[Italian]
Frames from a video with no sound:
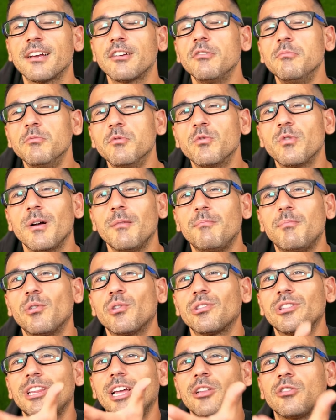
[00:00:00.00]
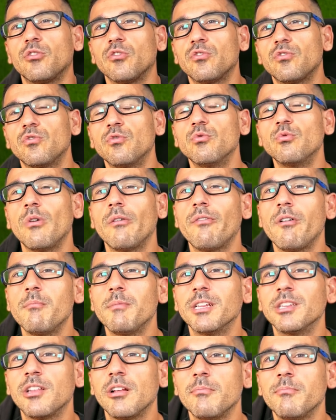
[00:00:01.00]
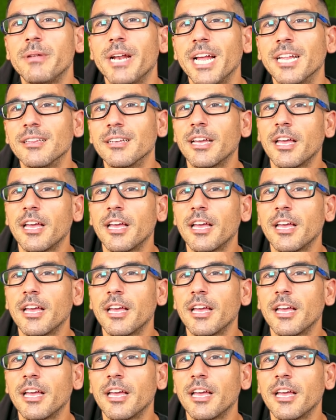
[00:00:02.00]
comunque ha portato su nuovamente il brand